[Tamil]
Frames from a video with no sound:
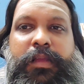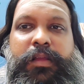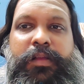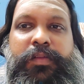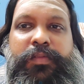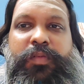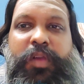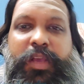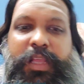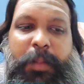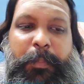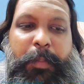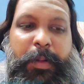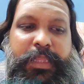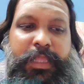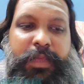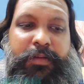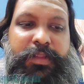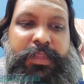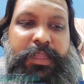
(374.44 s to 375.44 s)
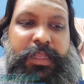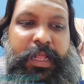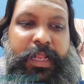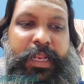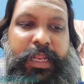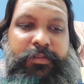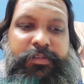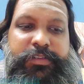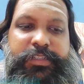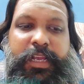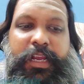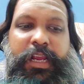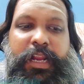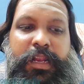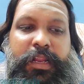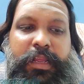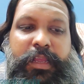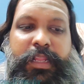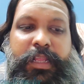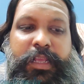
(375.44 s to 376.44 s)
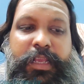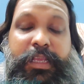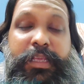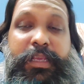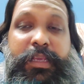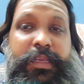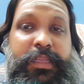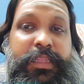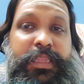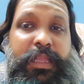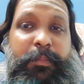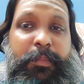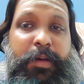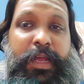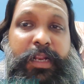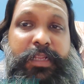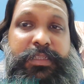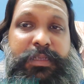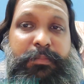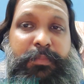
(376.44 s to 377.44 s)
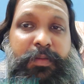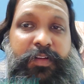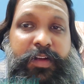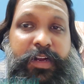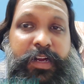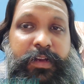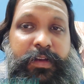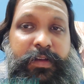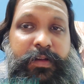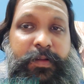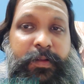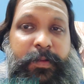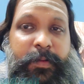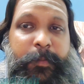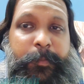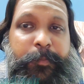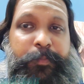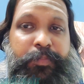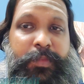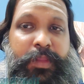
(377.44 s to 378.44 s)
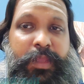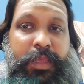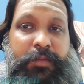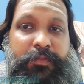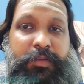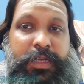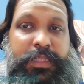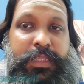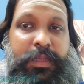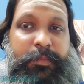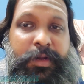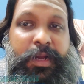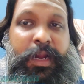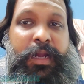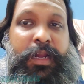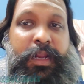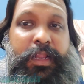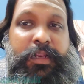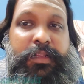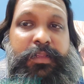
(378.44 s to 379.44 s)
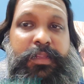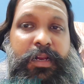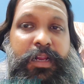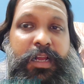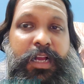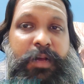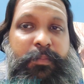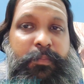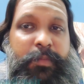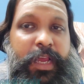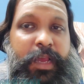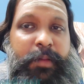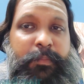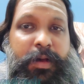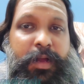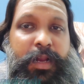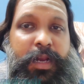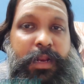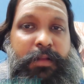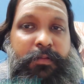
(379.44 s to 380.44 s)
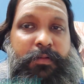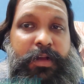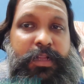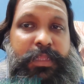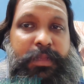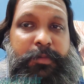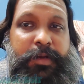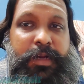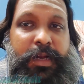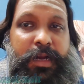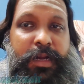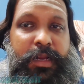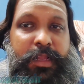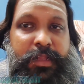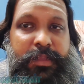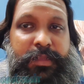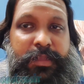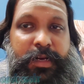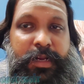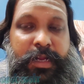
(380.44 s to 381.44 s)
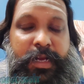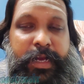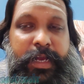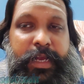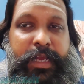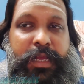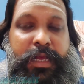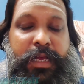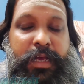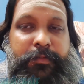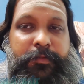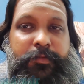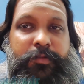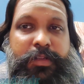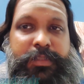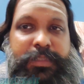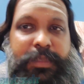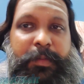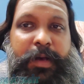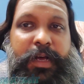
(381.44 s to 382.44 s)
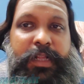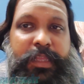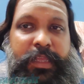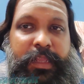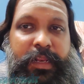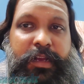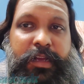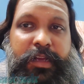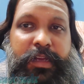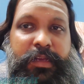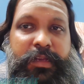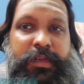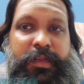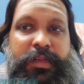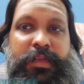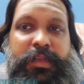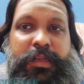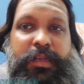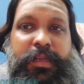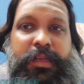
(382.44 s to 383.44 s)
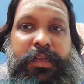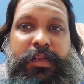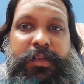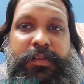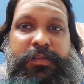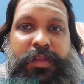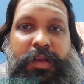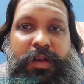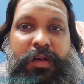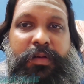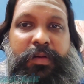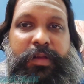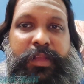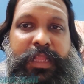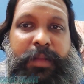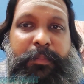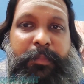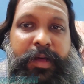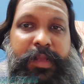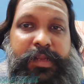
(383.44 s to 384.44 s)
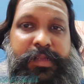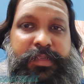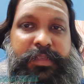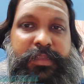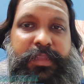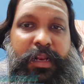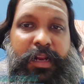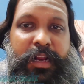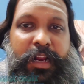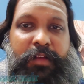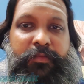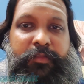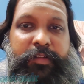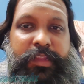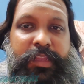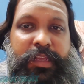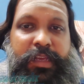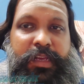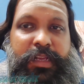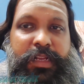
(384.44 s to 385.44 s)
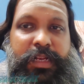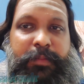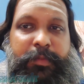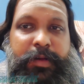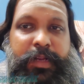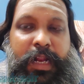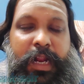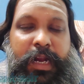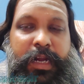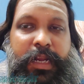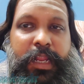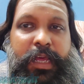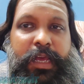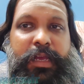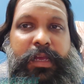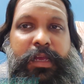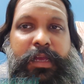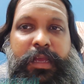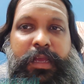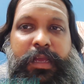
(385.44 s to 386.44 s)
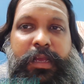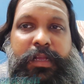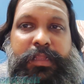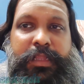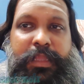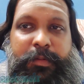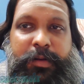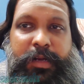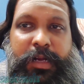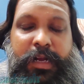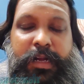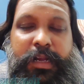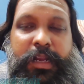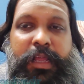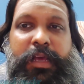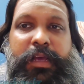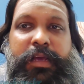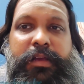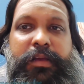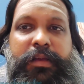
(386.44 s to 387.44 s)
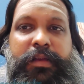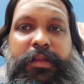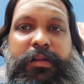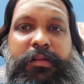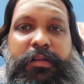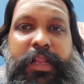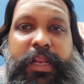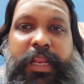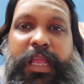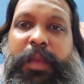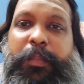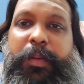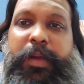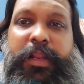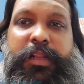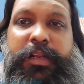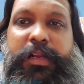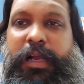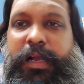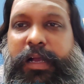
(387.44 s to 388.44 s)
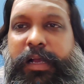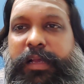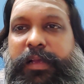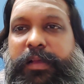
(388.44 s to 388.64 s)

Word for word: ஸோ இதை பற்றி வந்து நிறைய விஷயங்கள் இது இந்த மாதிரி சம்பவங்கள் இவங்க தமிழ்நாட்டில் இருந்திருக்காங்க மாயமான்றவங்க தமிழ்நாட்டில் இருந்திருக்காங்க அவங்களோட சமாதி இருக்குது ஸோ இந்த மாதிரி சித்தர்கள் வந்து நம்ம நாட்டில் தமிழ்நாட்டில் இன்னும் நிறைய பேர் இருக்காங்க